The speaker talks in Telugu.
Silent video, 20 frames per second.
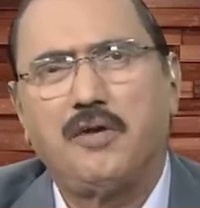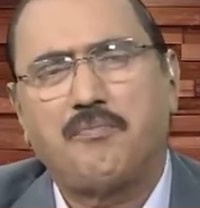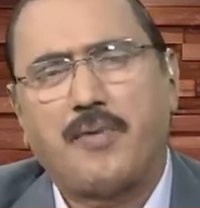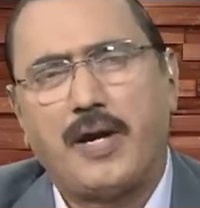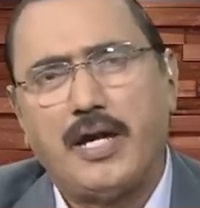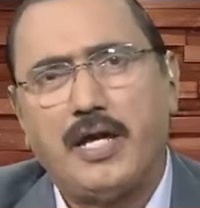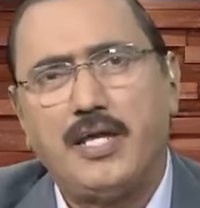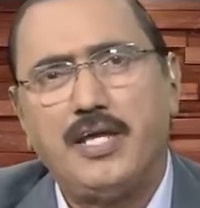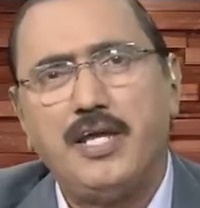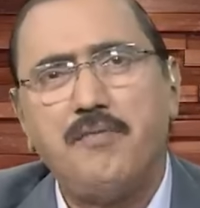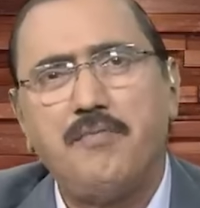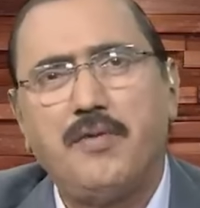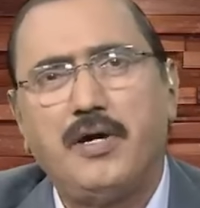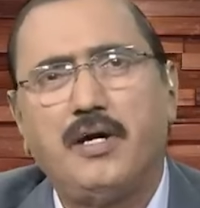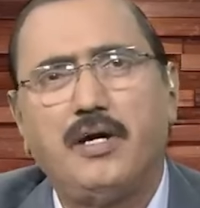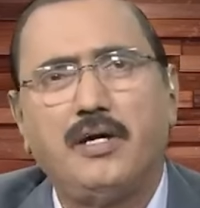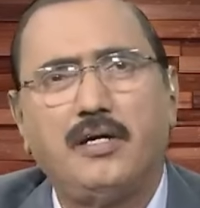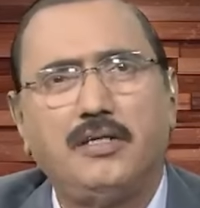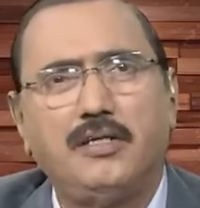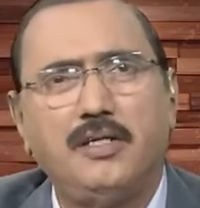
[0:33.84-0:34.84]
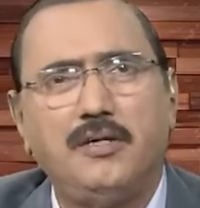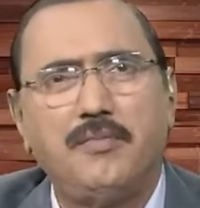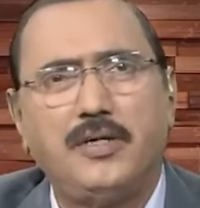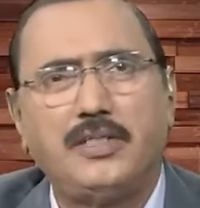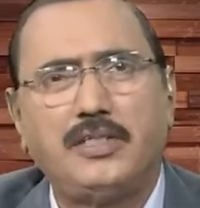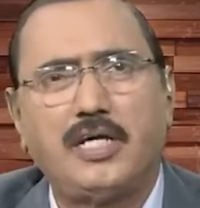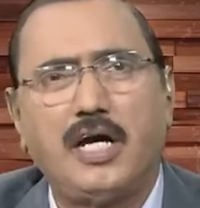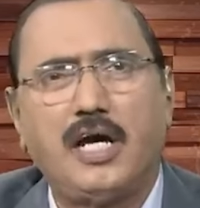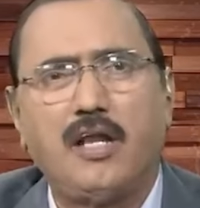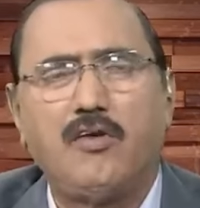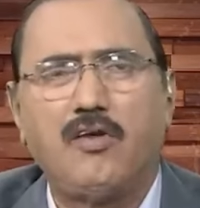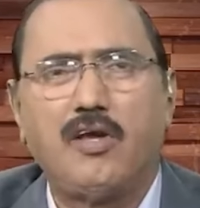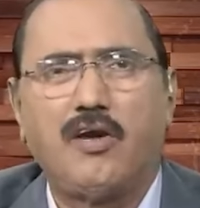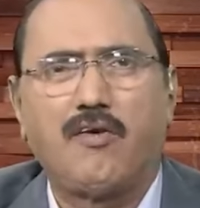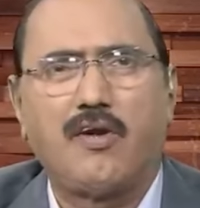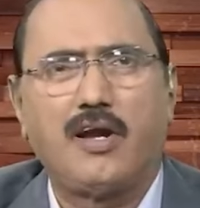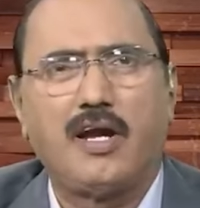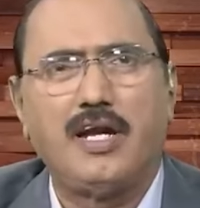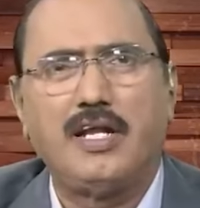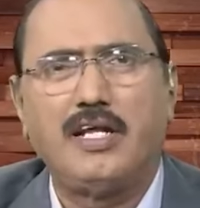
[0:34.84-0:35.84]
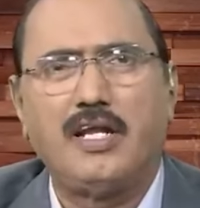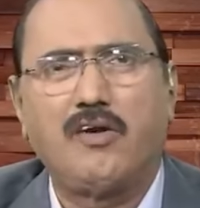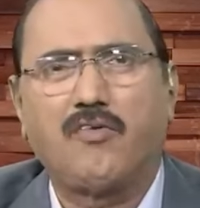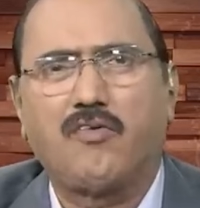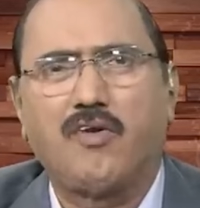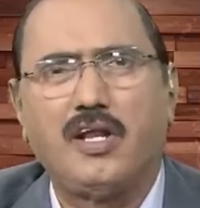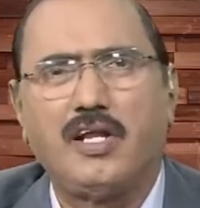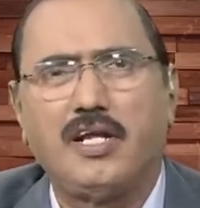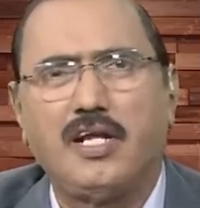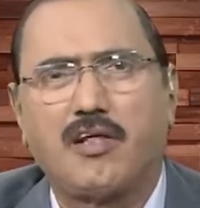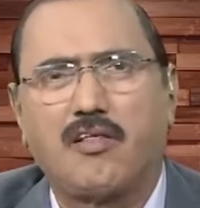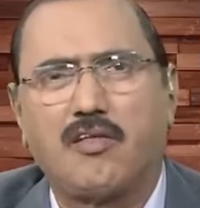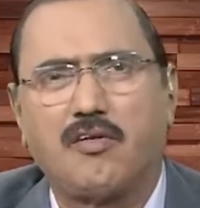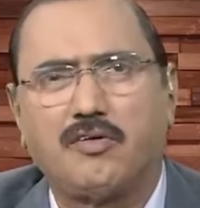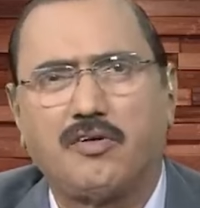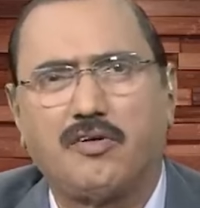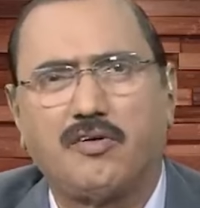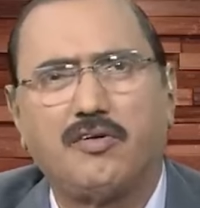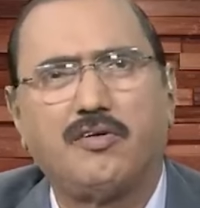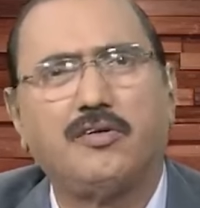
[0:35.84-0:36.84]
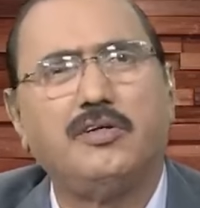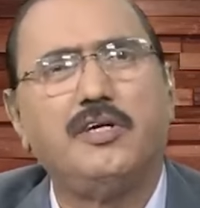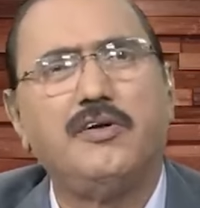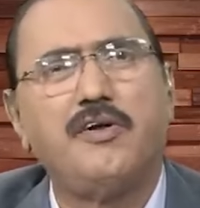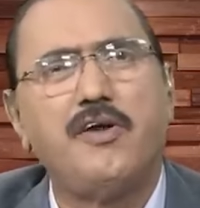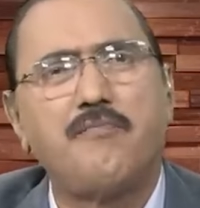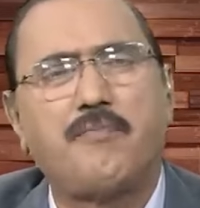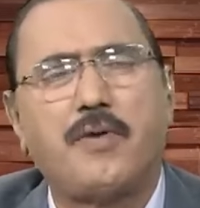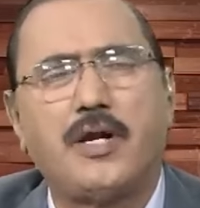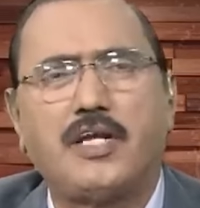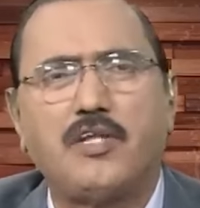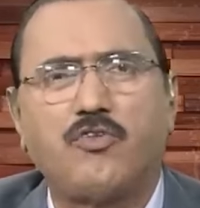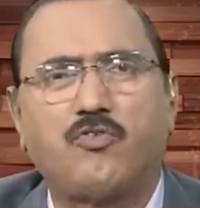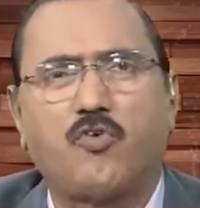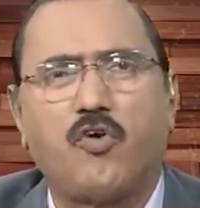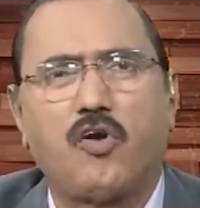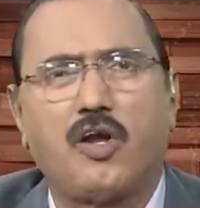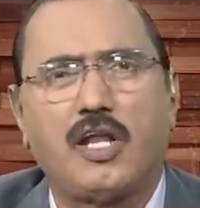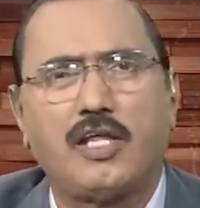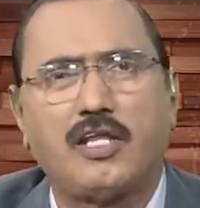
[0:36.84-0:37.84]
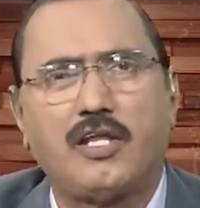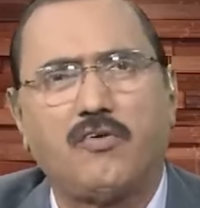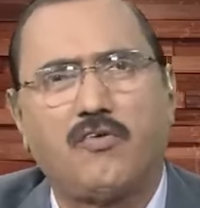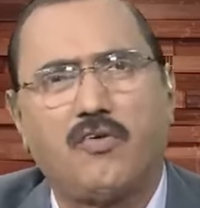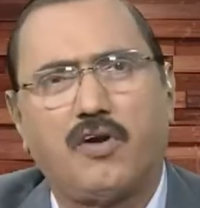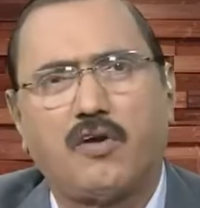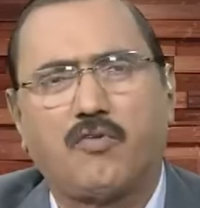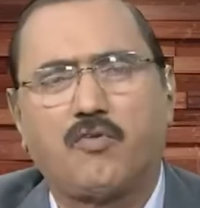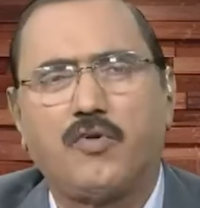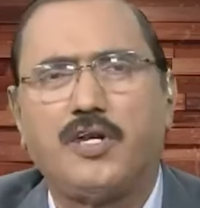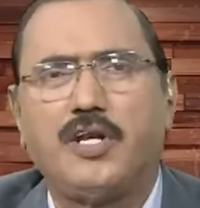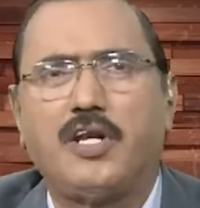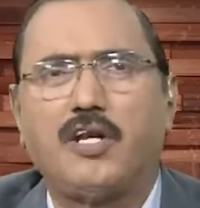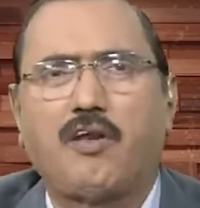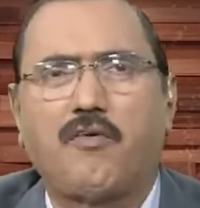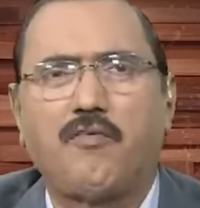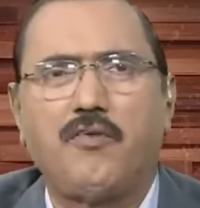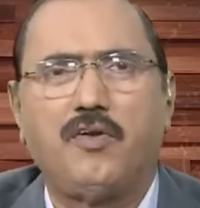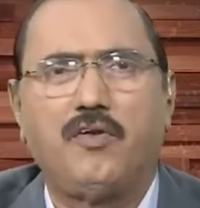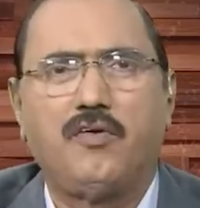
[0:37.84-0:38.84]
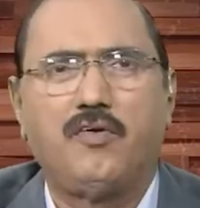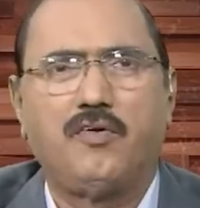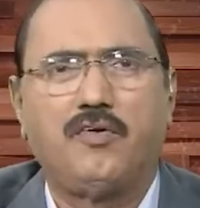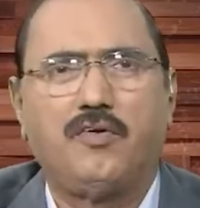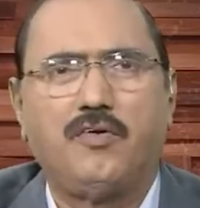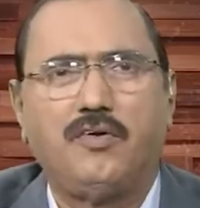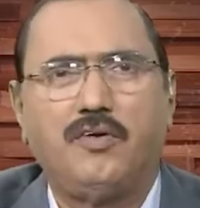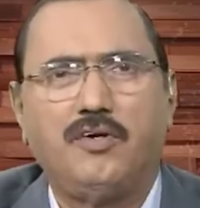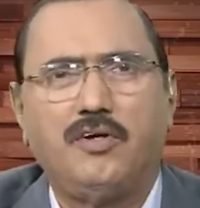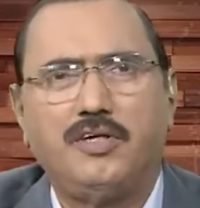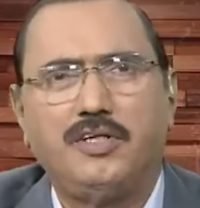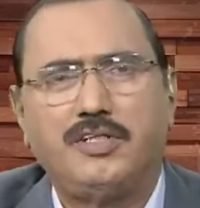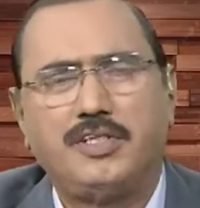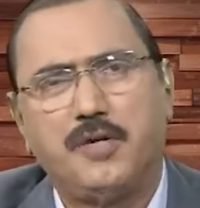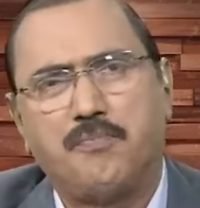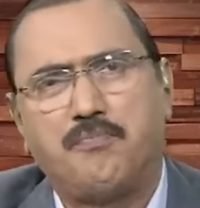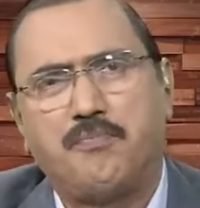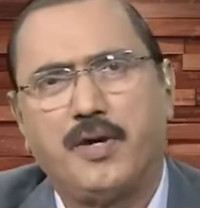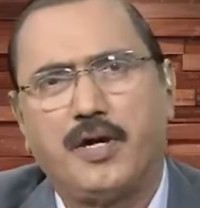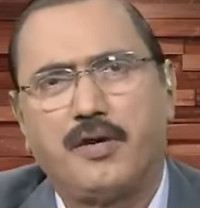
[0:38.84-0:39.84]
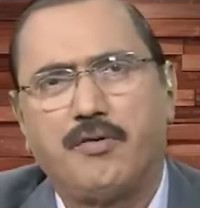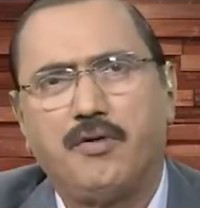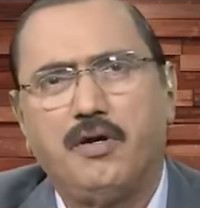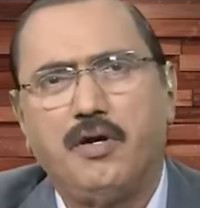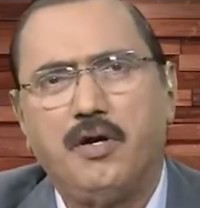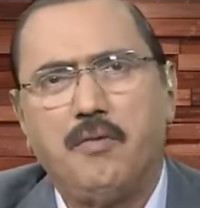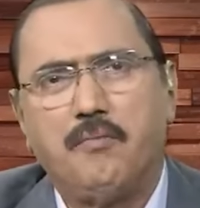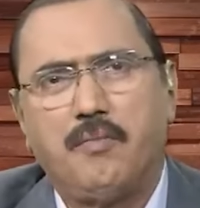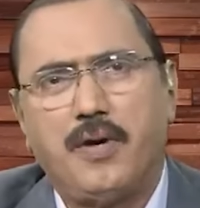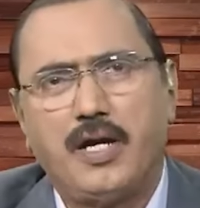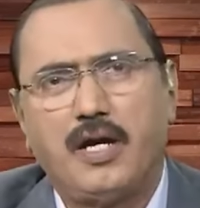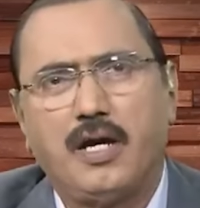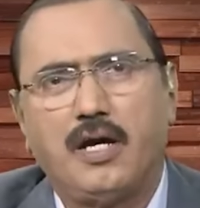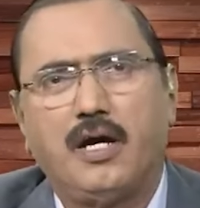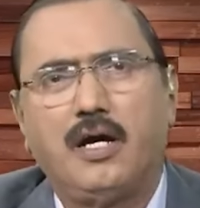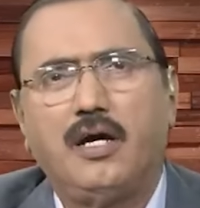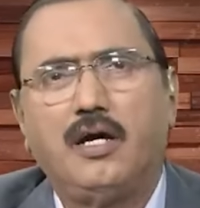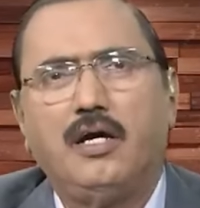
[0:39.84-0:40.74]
పైగా ఈ ఈ మధ్యకాలంలో ఎవరిని అడిగినా కూడా నేను అసలు ఏం పట్టించుకోవట్లేదని కూడా కొన్ని ఇంటర్వ్యూల్లో చెప్పారు పైగా